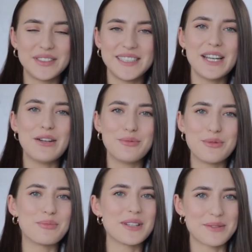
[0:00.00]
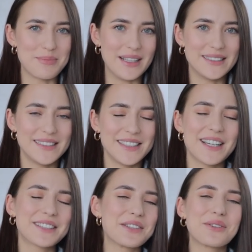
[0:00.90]
все любим поспать.
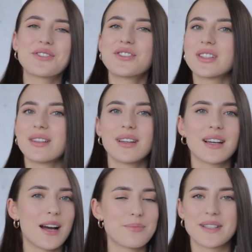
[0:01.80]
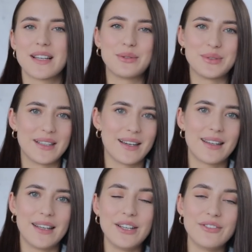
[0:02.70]
Я такой же человек абсолютно,
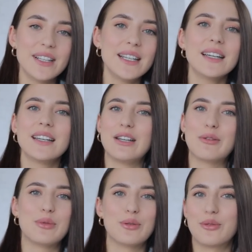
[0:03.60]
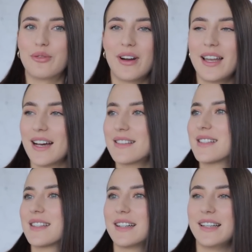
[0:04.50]
как и вы, и люблю
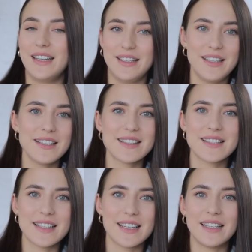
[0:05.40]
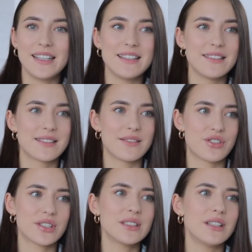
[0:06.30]
валяться, лениться, и
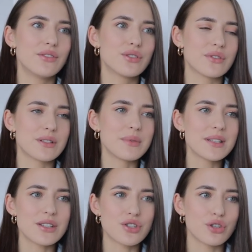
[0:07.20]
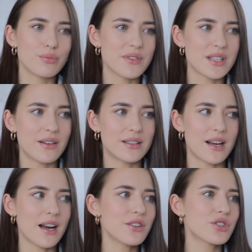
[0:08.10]
совершенно не вижу смысла смысла, чтобы вставать
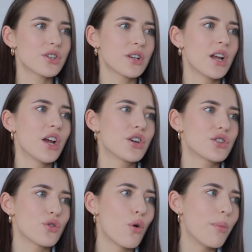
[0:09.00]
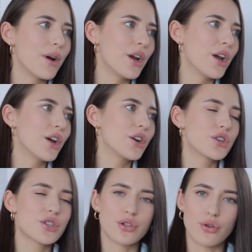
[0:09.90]
раньше, чтобы
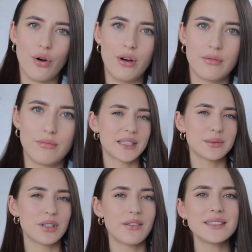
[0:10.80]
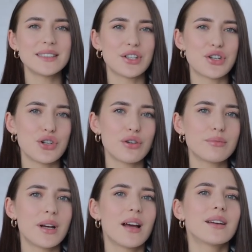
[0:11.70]
что? Поэтому давайте
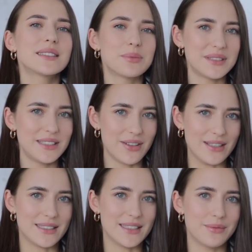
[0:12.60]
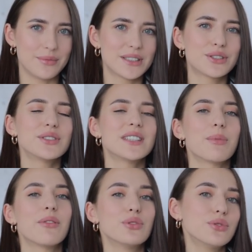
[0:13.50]
начнем с мотивации, с той
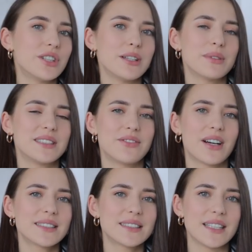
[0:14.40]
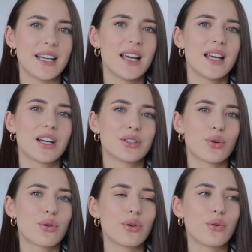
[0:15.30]
самой внутренней мотивации,
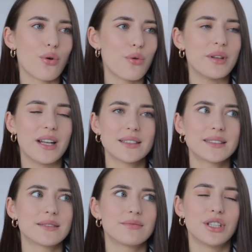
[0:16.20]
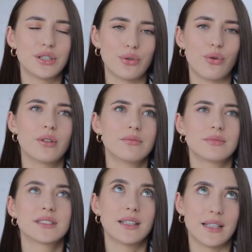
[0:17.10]
которую кроме нас никто
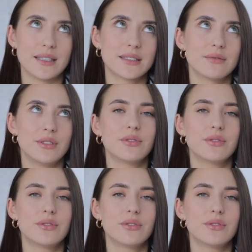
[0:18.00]
за нас не